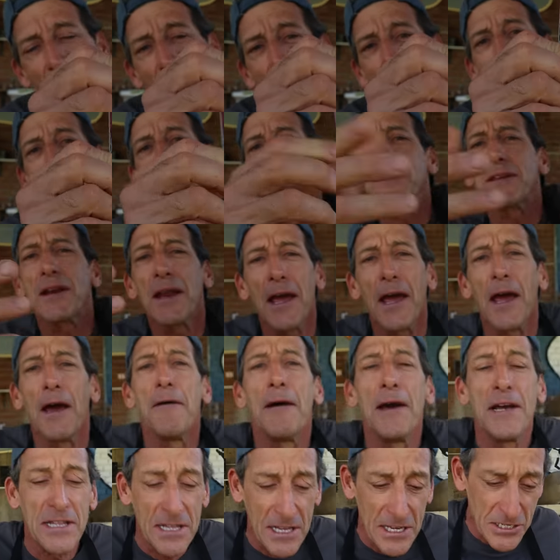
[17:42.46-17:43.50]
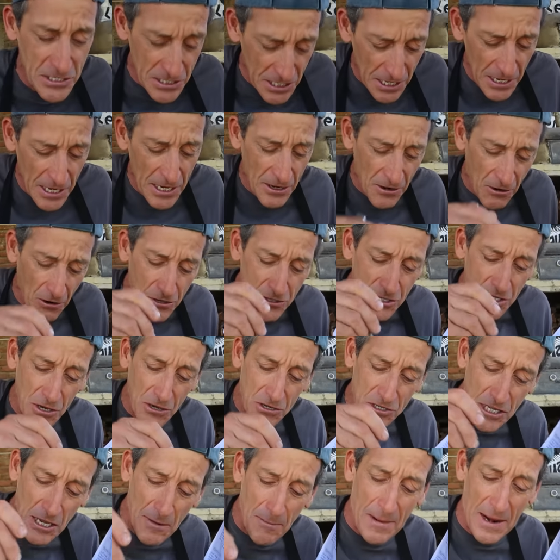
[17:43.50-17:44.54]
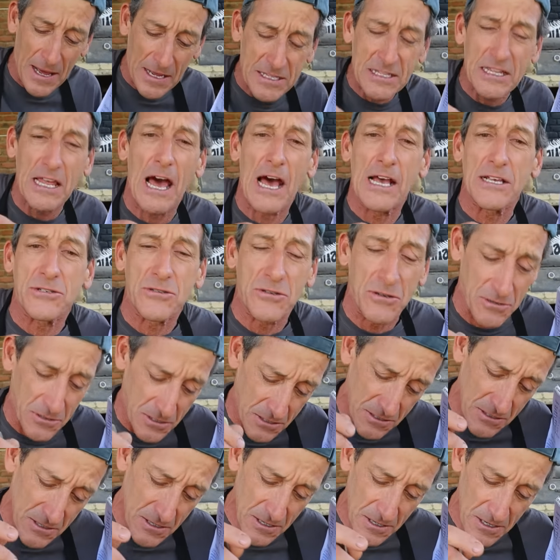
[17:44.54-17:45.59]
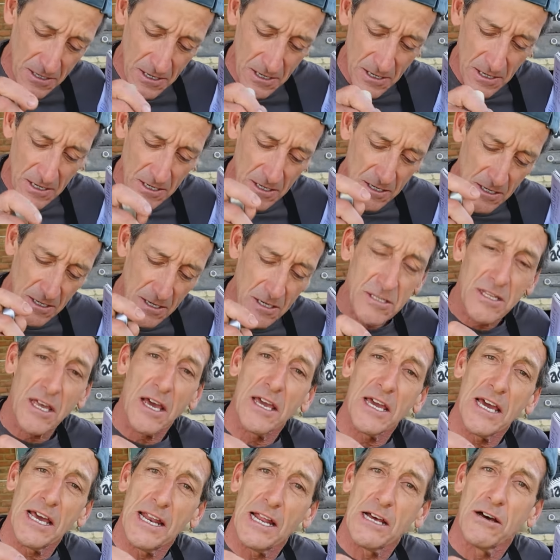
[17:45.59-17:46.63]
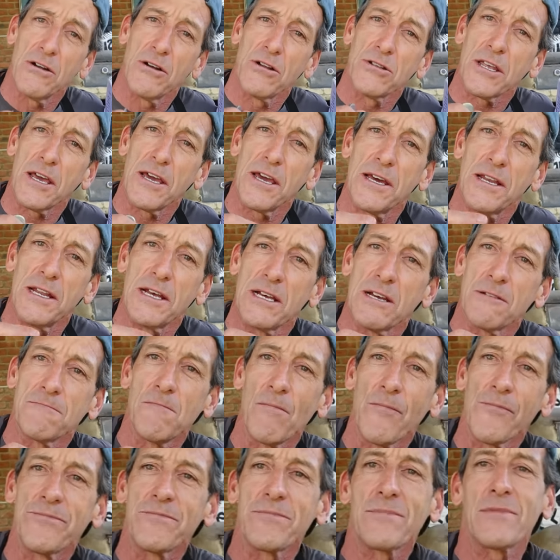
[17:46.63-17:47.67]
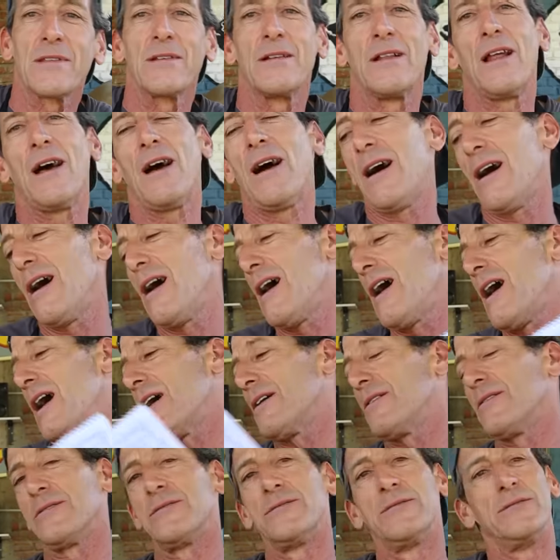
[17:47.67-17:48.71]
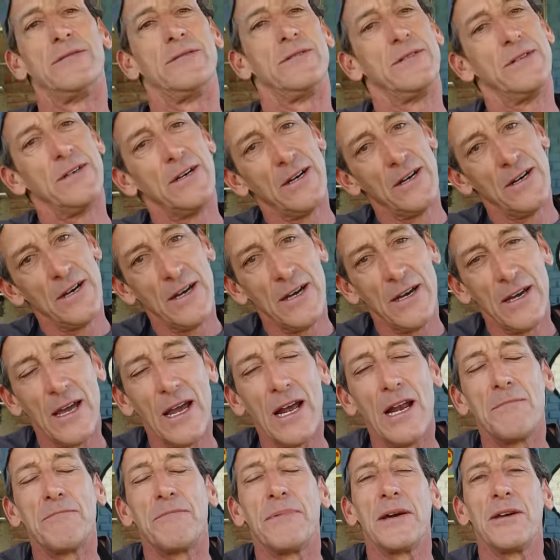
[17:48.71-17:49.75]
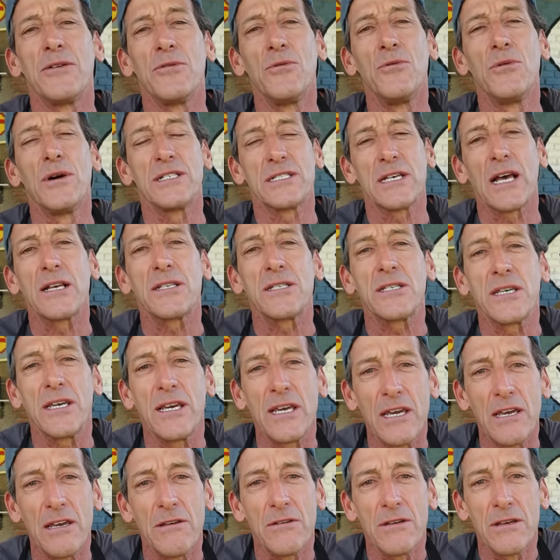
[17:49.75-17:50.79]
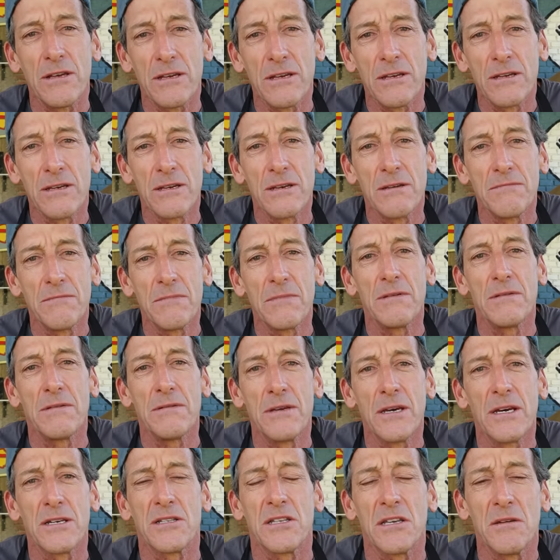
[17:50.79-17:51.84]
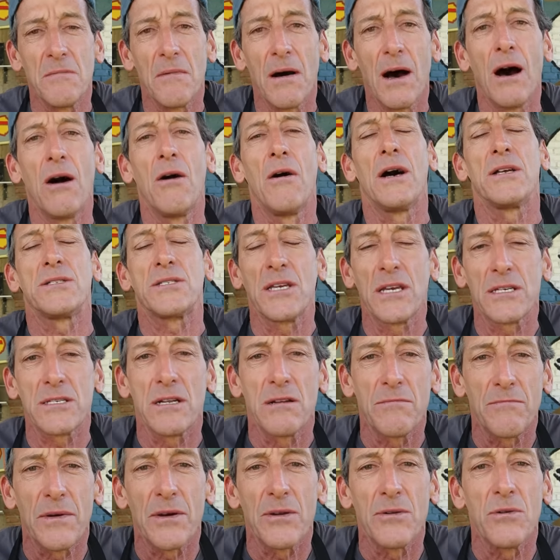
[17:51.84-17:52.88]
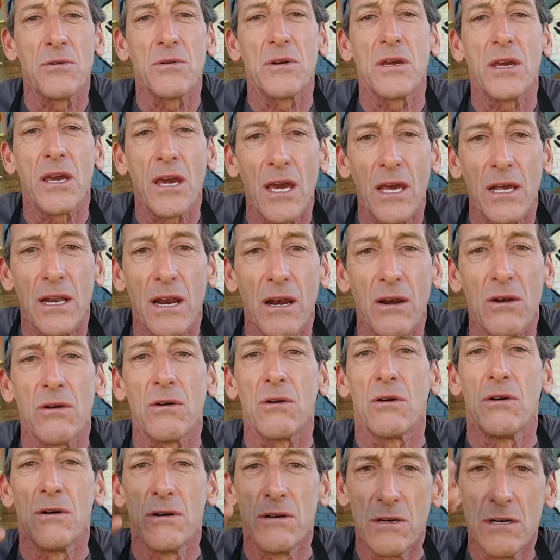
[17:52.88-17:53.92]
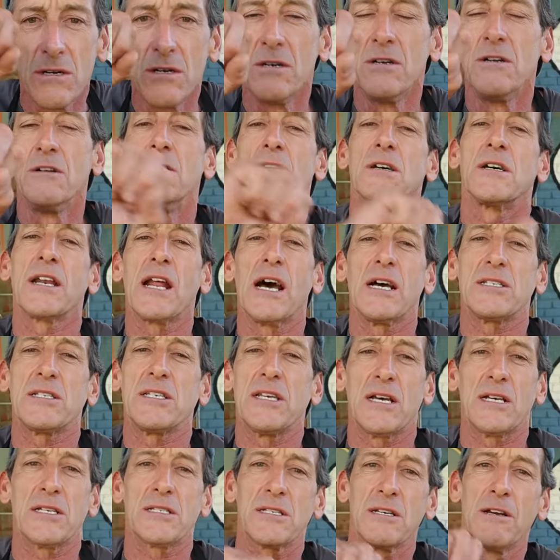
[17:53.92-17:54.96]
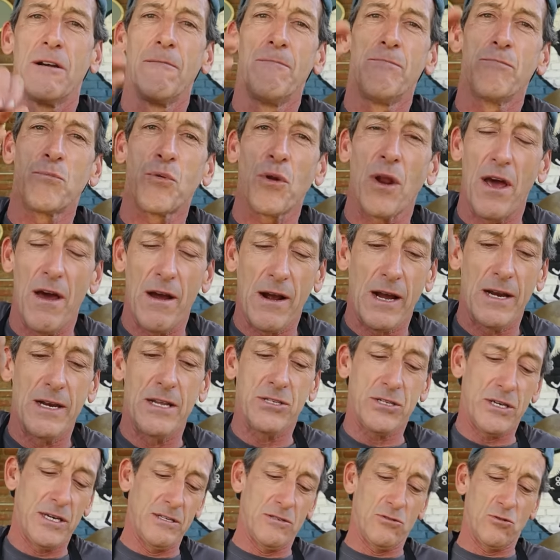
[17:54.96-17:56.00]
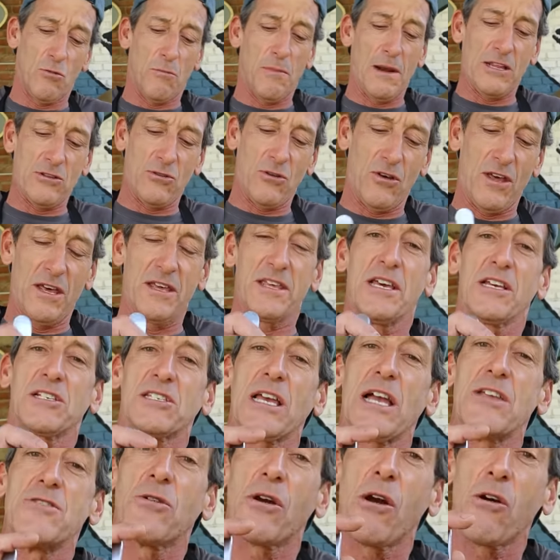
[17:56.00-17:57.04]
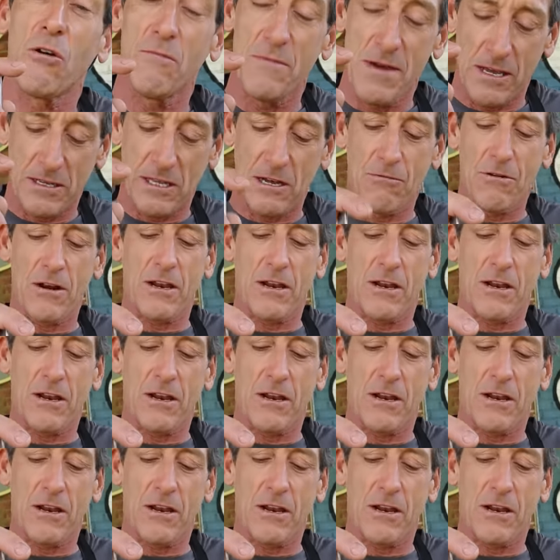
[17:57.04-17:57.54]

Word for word: Ya, 3.25, tío, este platazo. ¿Te llenas o no te llenas? Claro. Claro. El Perú es así, estimado, así es el Perú, quiérelo. Gracias. Prueba, Calichín, tu plato de 10 años de comida, ¿te